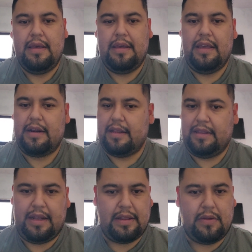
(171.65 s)
y
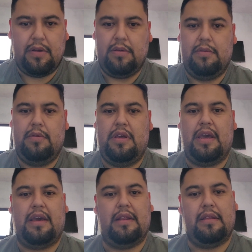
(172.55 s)
retira todo.
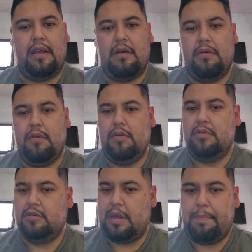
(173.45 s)
Oye, que tengo
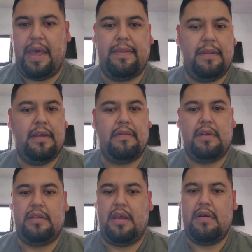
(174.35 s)
los tapetes, que
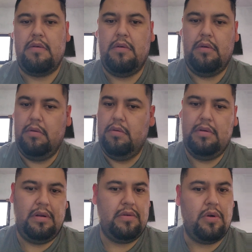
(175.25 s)
tengo
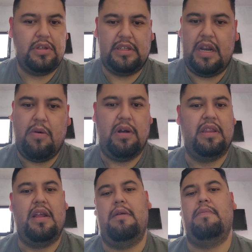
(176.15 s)
cosas en la
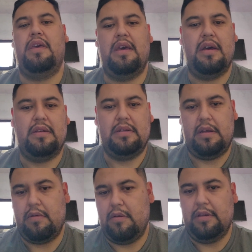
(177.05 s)
guantera mías, que
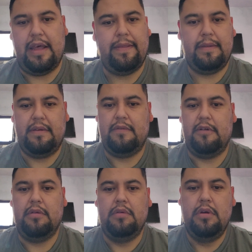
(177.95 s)
tengo los lentes,
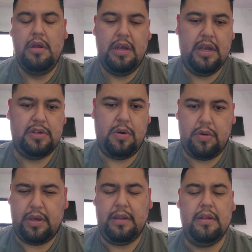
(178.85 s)
todo. Eso lo
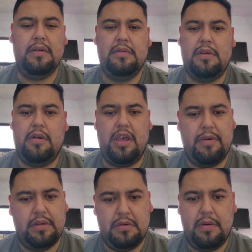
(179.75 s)
quitas, te lo
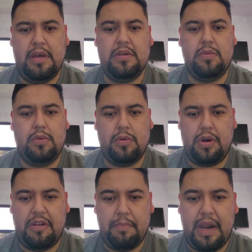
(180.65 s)
llevas de una vez junto con
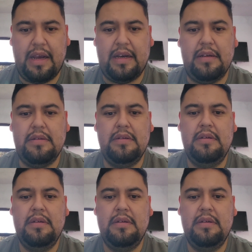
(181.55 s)
las placas.